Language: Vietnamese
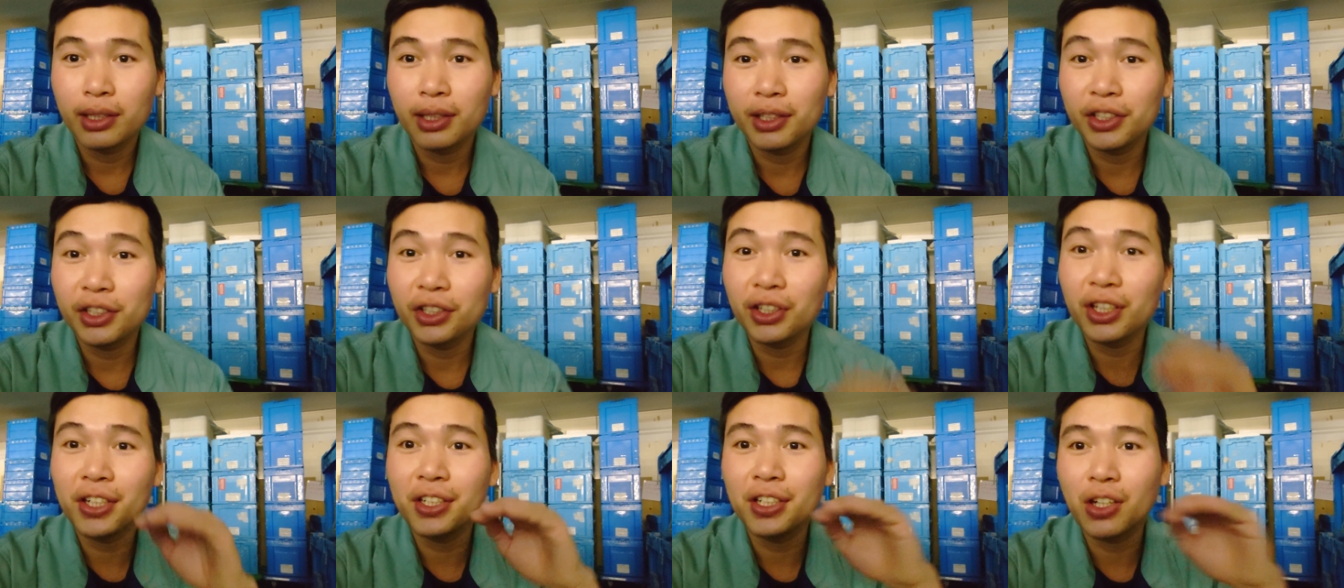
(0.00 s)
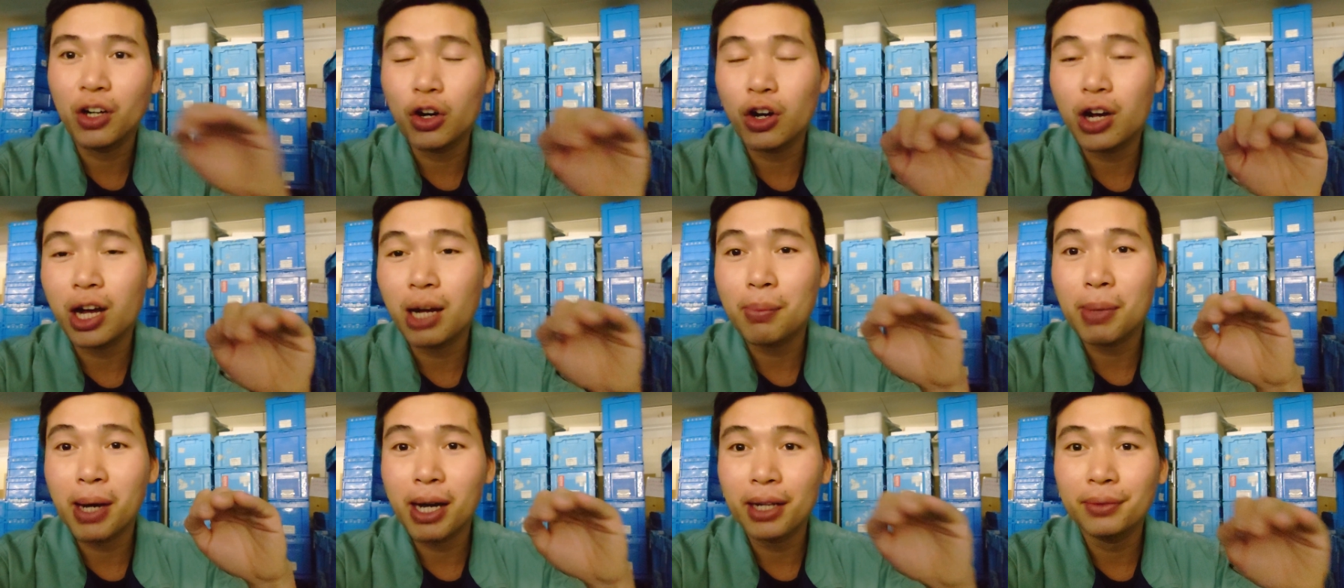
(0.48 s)
thì những người
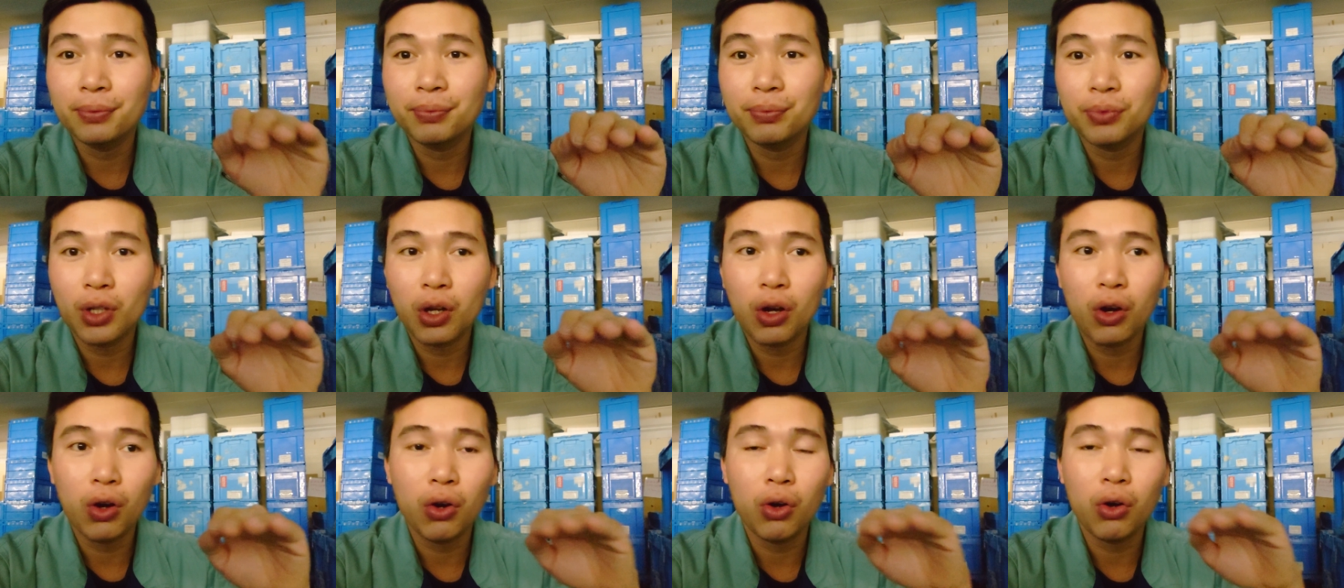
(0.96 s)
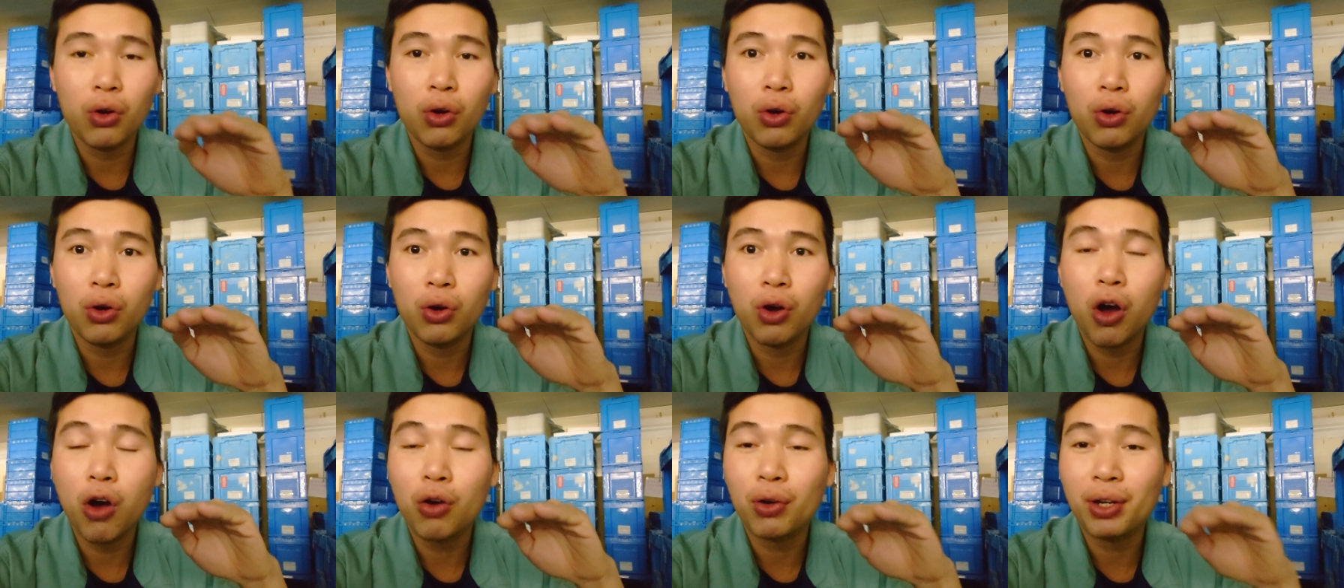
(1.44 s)
đó các bạn họ
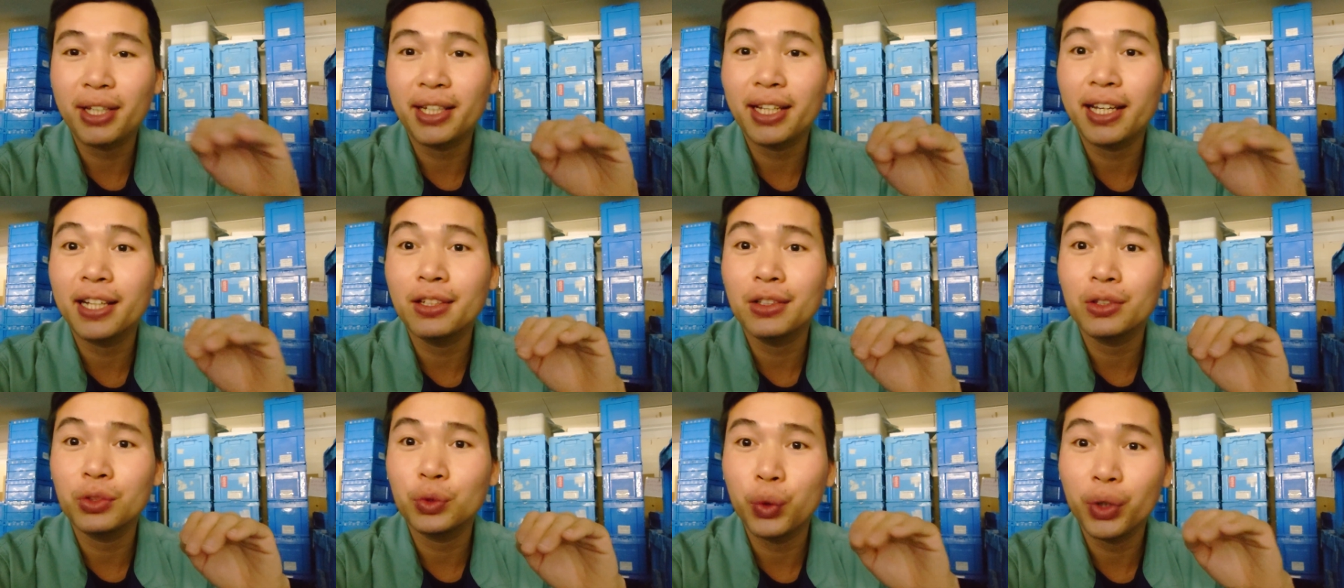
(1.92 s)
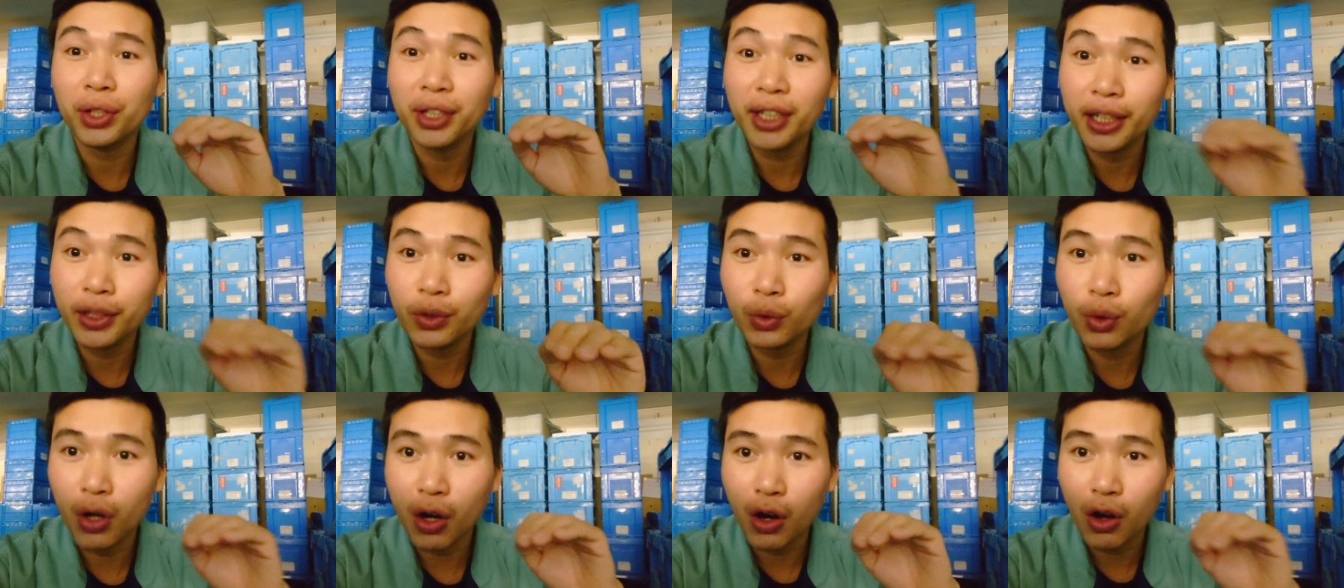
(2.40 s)
học cái ngành
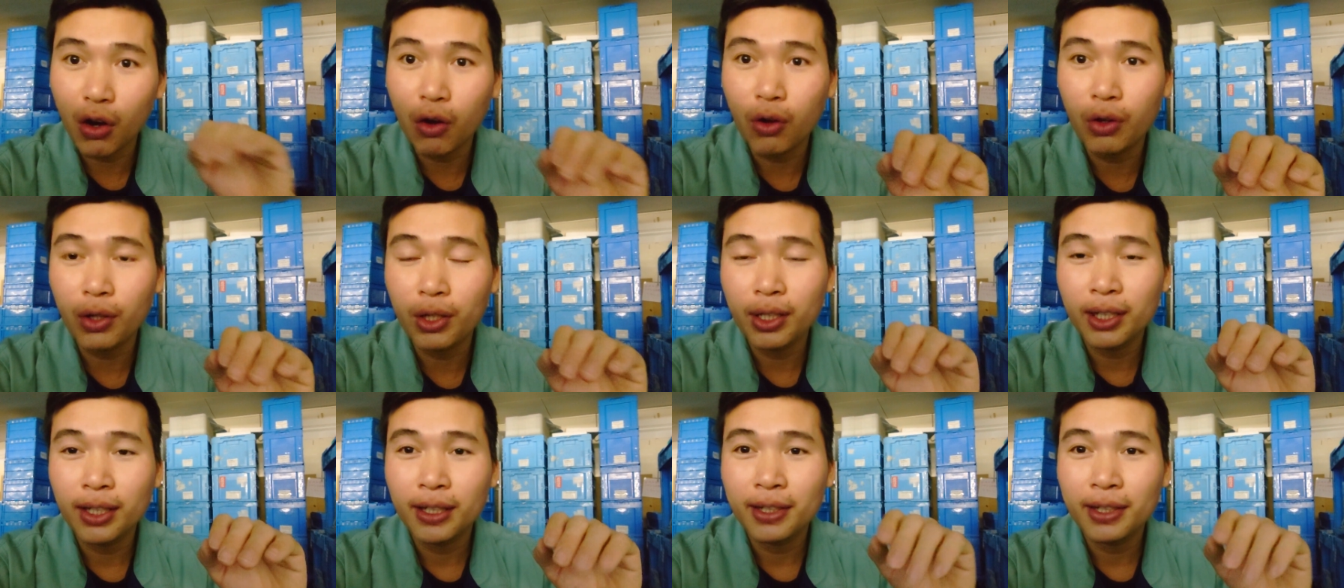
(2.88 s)
chuyên ngành của họ